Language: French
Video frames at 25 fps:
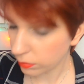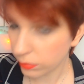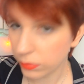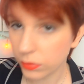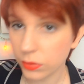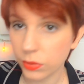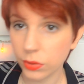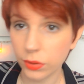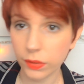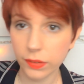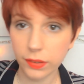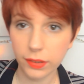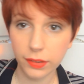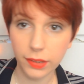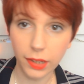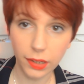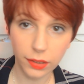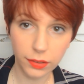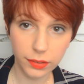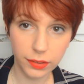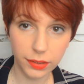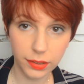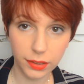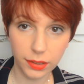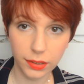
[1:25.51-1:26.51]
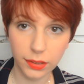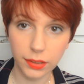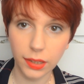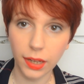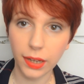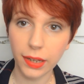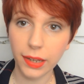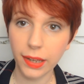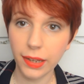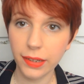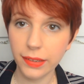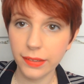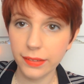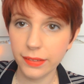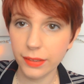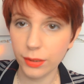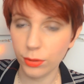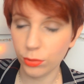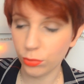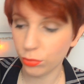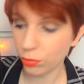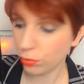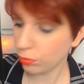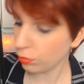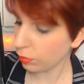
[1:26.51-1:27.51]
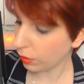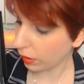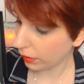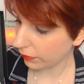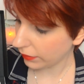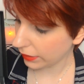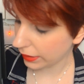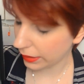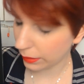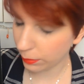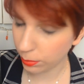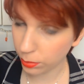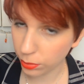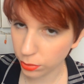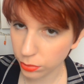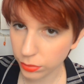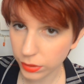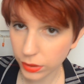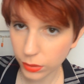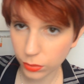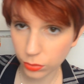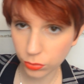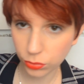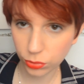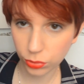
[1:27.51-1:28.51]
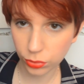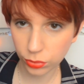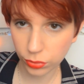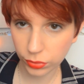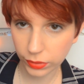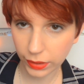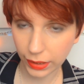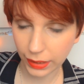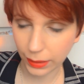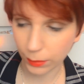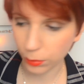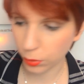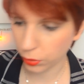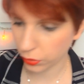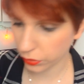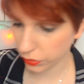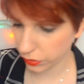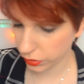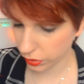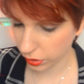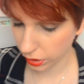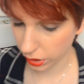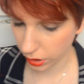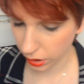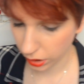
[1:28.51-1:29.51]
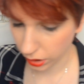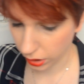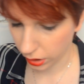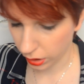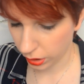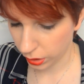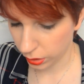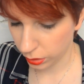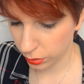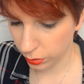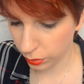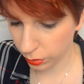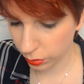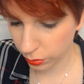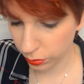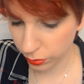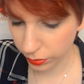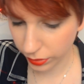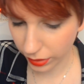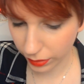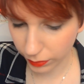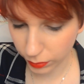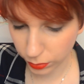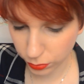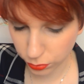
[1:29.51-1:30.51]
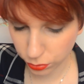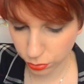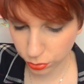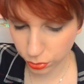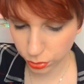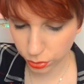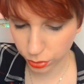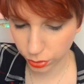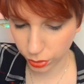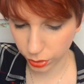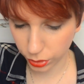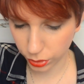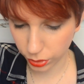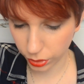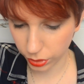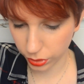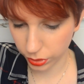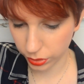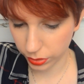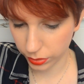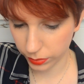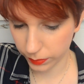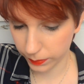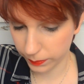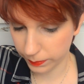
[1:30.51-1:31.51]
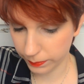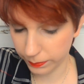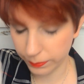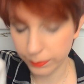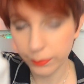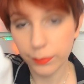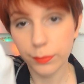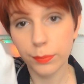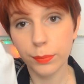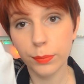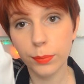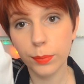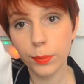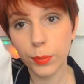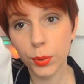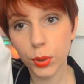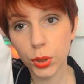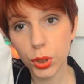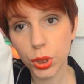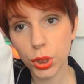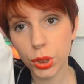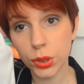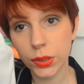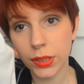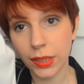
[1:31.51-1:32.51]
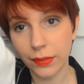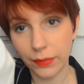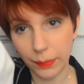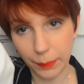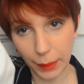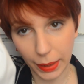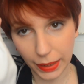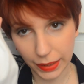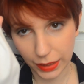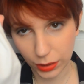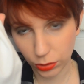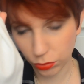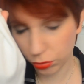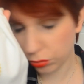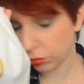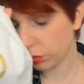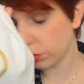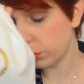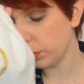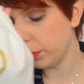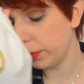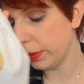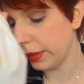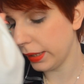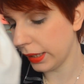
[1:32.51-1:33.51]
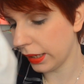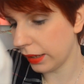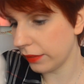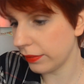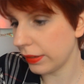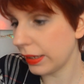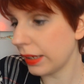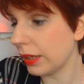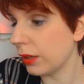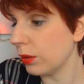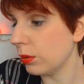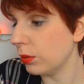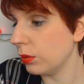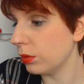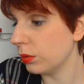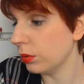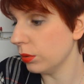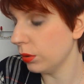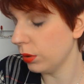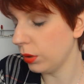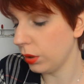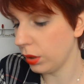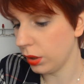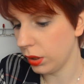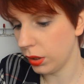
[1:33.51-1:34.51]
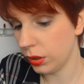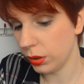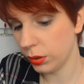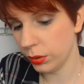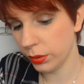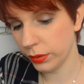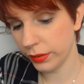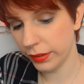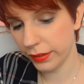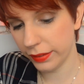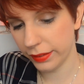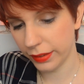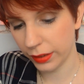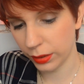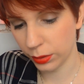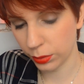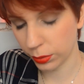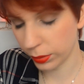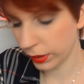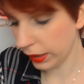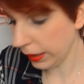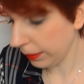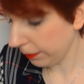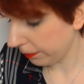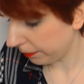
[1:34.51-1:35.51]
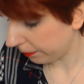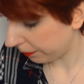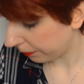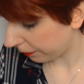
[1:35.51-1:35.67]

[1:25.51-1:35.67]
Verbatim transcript: Donc c'est elle qui a réalisé le tuto avec les produits contenus dans la box. Donc nous avons toujours notre euh, pochon avait marqué toujours le B avec le, le dessin doré.